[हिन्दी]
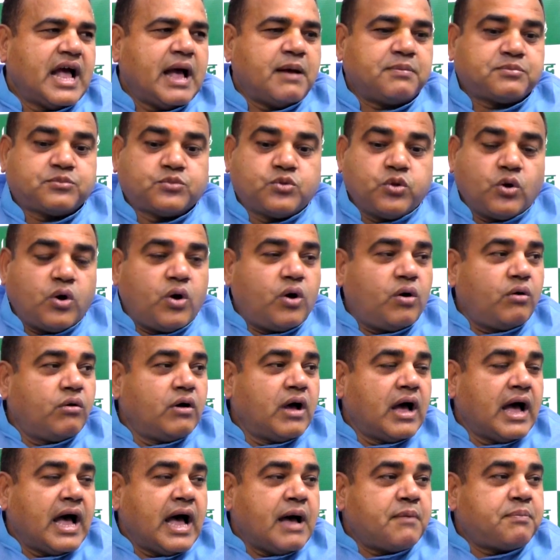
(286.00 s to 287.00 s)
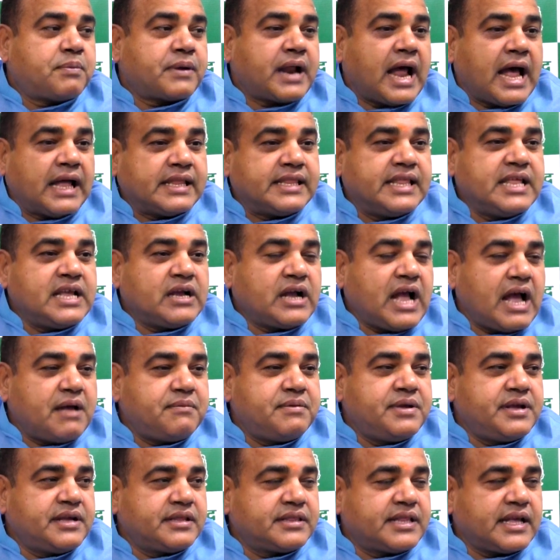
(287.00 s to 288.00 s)
अब तो अपराधी का
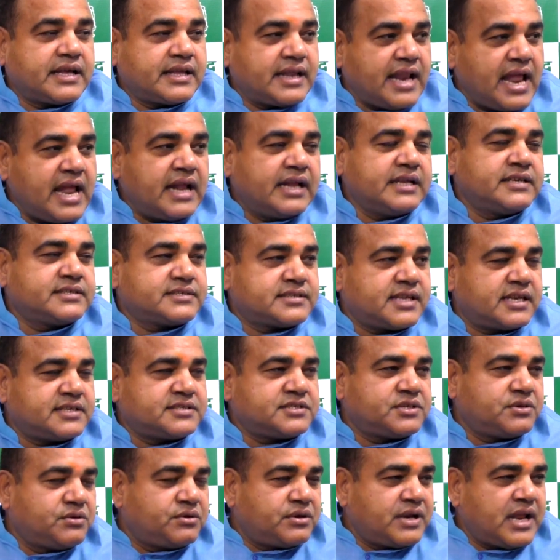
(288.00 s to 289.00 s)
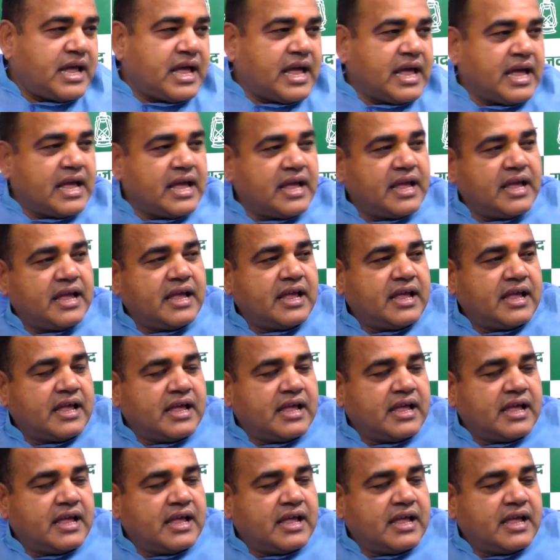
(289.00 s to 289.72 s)
भी दिख रहा है किस तरह से हो रहा है